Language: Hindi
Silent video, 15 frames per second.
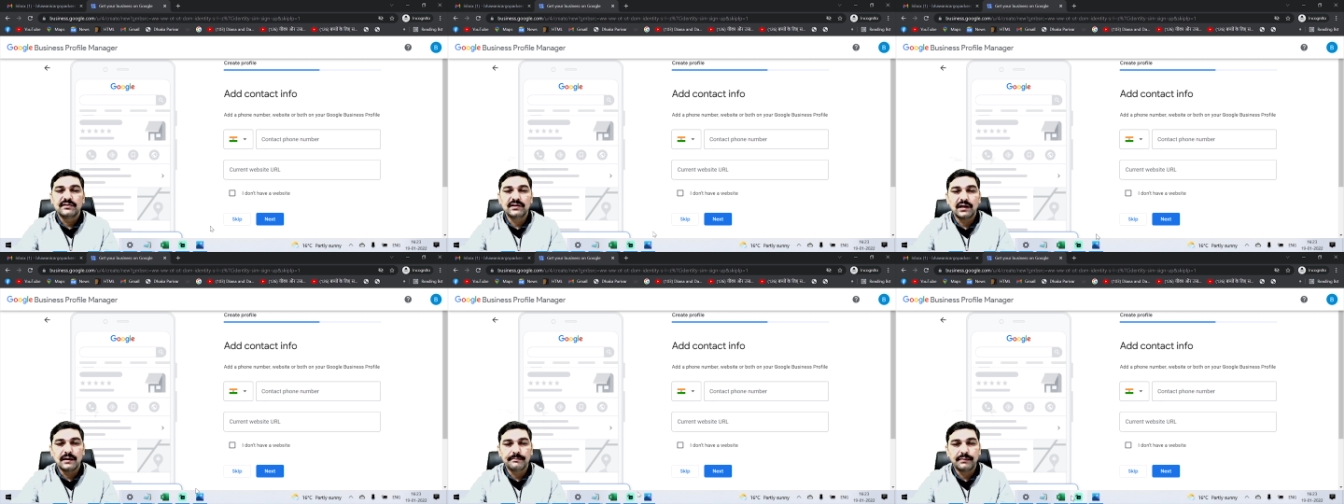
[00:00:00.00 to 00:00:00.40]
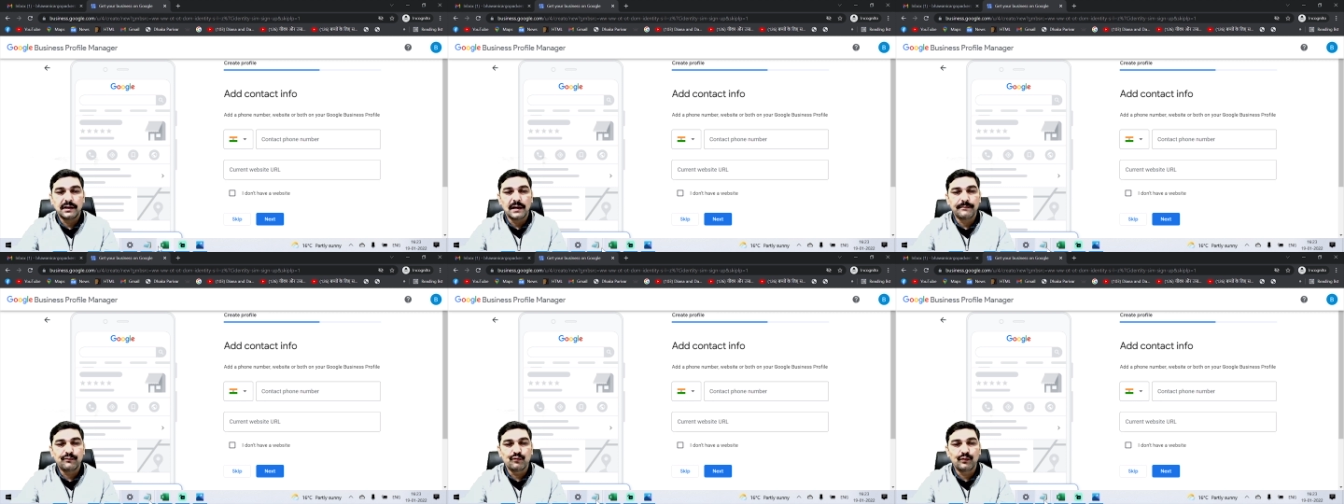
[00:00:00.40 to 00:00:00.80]
यहाँ पर
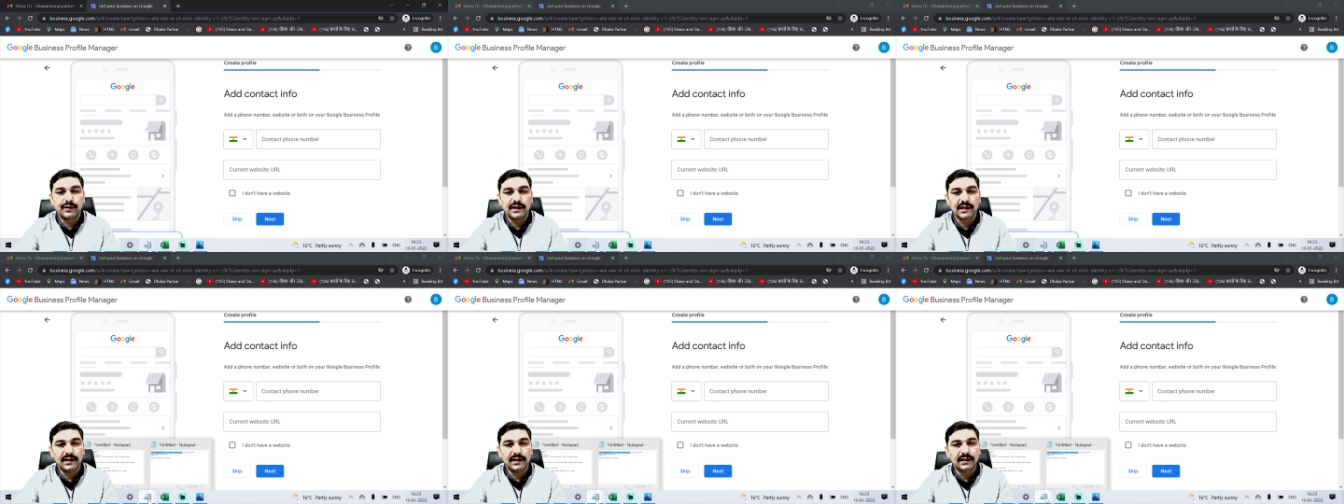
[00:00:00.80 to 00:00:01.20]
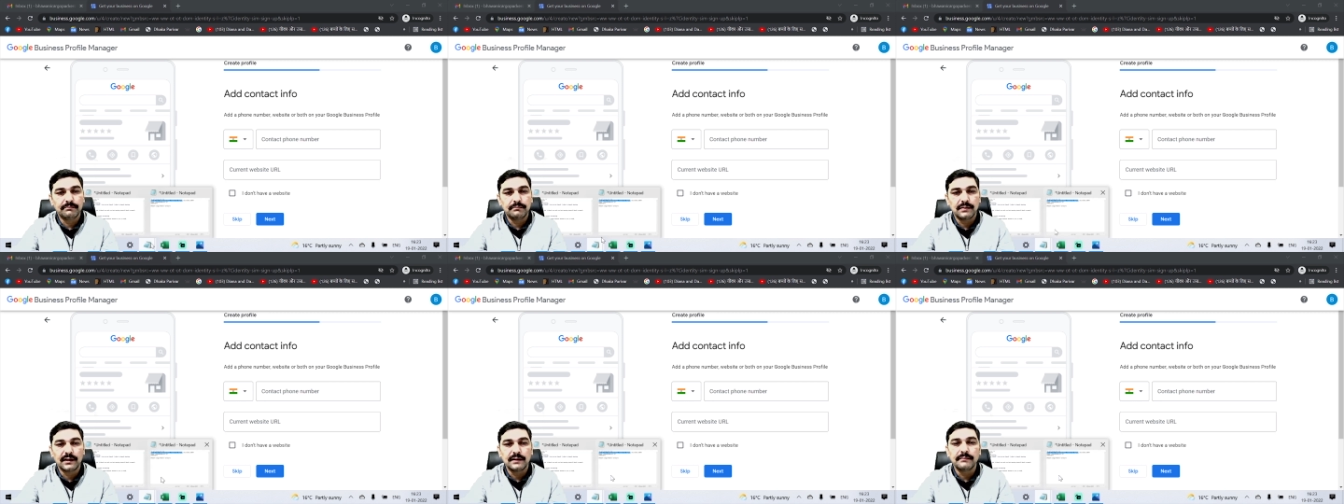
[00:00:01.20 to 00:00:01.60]
आप वही
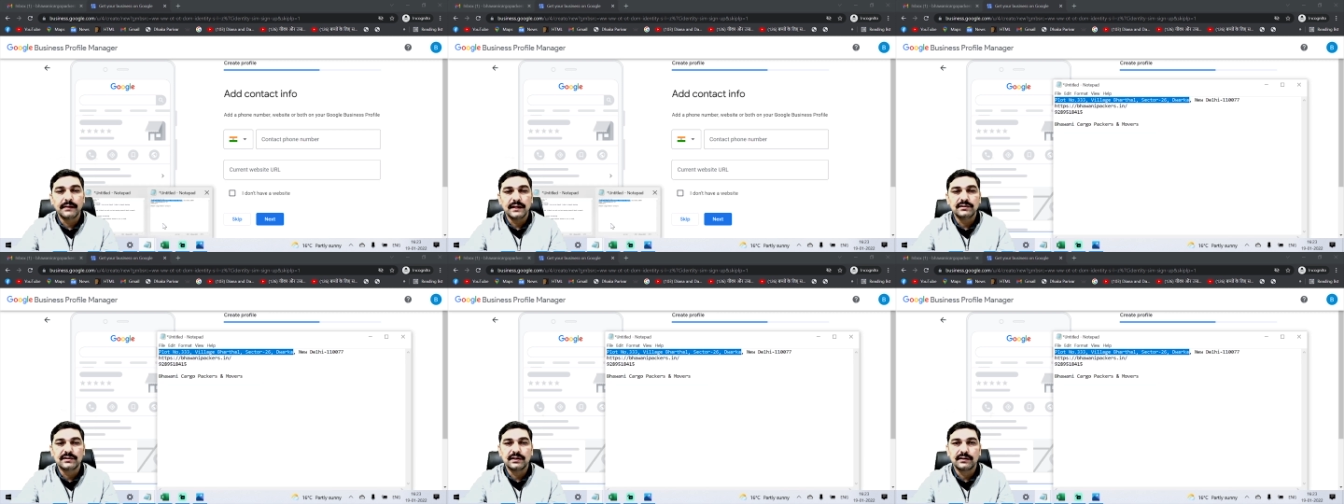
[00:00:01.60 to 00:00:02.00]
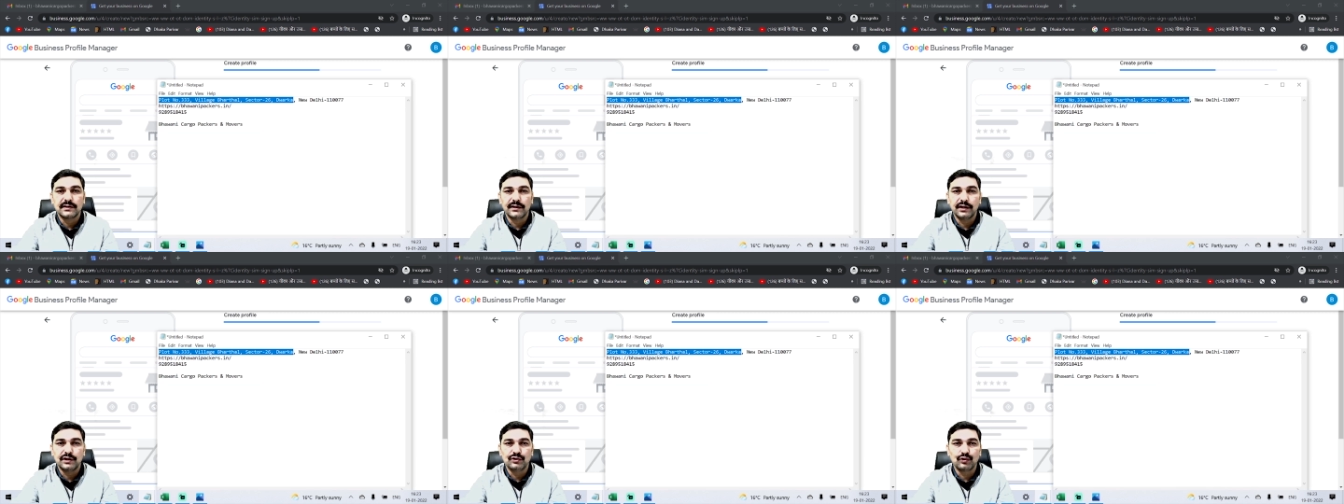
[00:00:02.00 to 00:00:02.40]
नंबर मेंशन
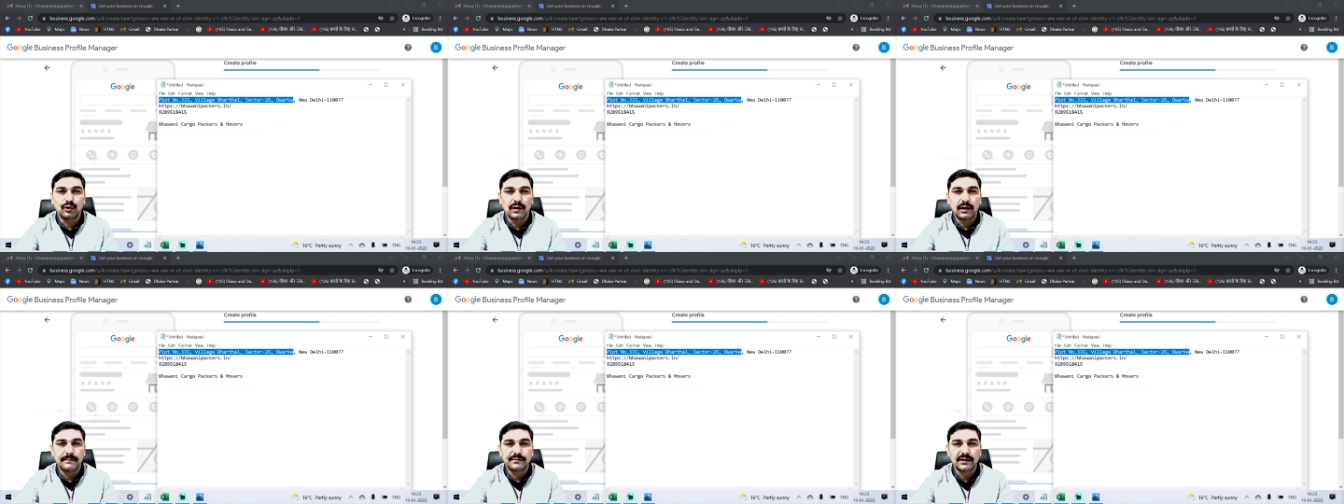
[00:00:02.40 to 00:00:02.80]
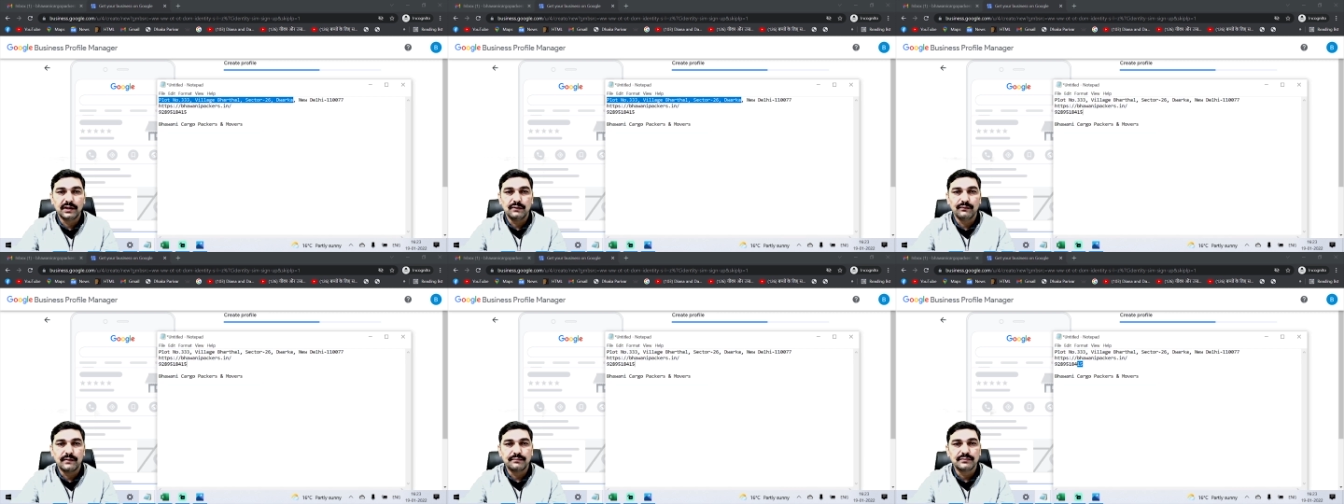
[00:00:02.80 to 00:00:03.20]
करें जो
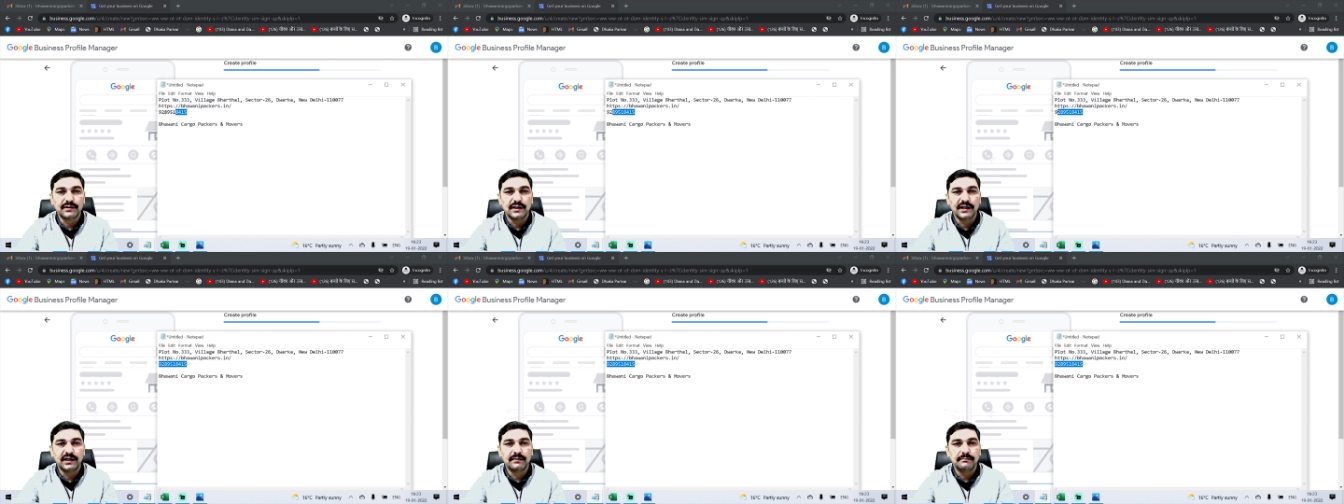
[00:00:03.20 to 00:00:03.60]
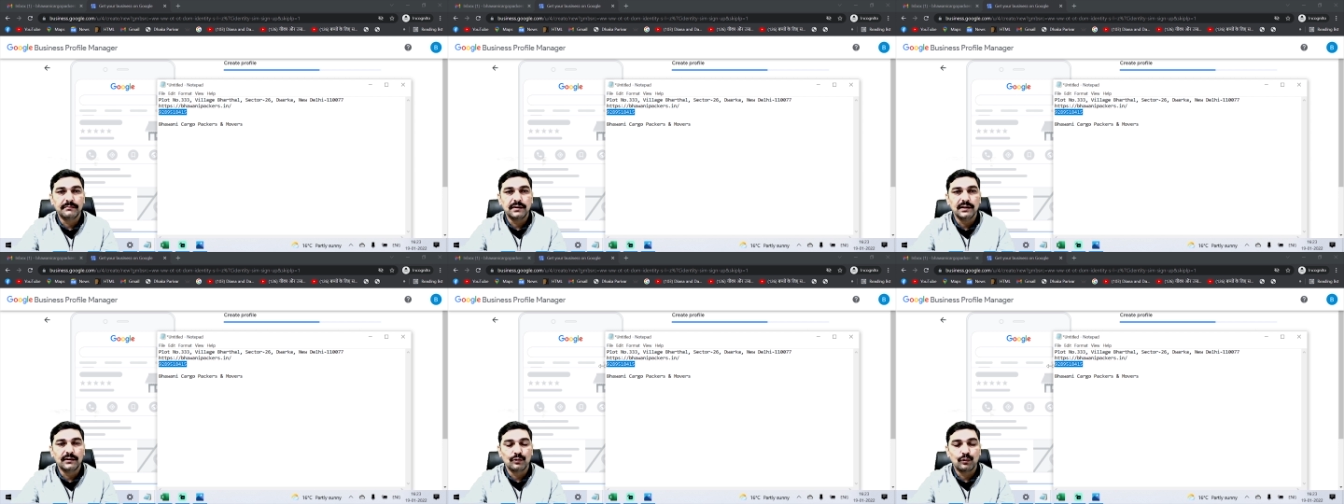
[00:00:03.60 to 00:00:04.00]
आपकी वेबसाइट
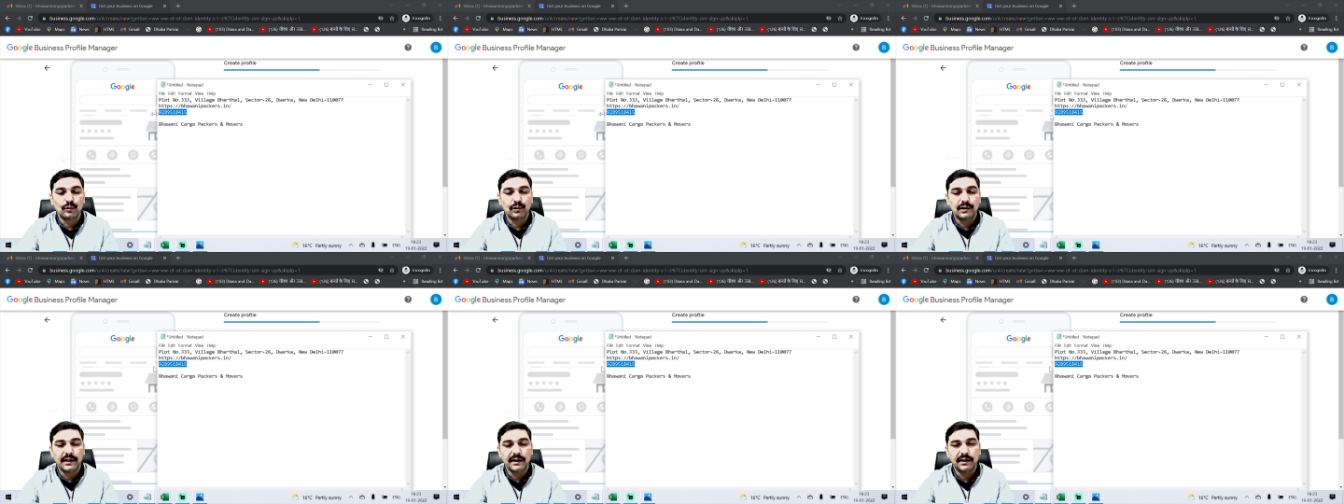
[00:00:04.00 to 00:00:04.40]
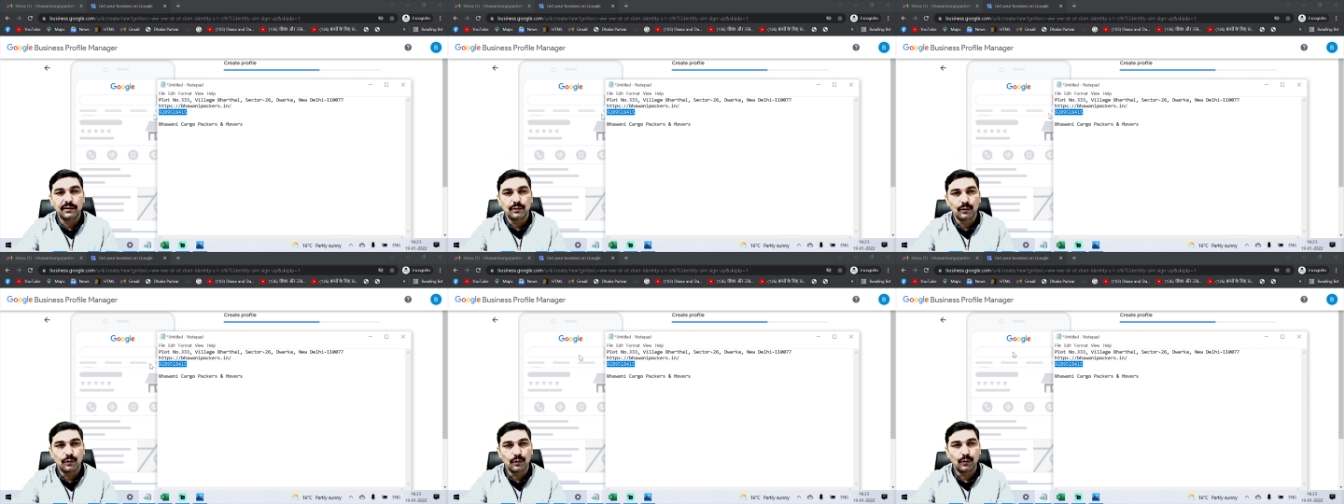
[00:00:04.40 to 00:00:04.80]
में ऑलरेडी
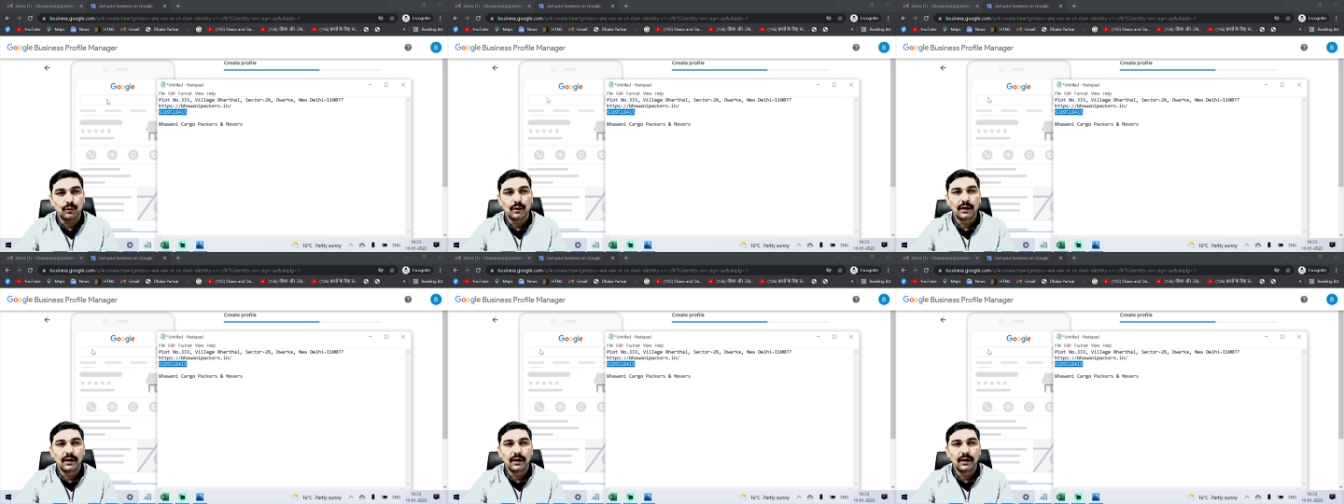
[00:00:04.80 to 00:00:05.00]
हो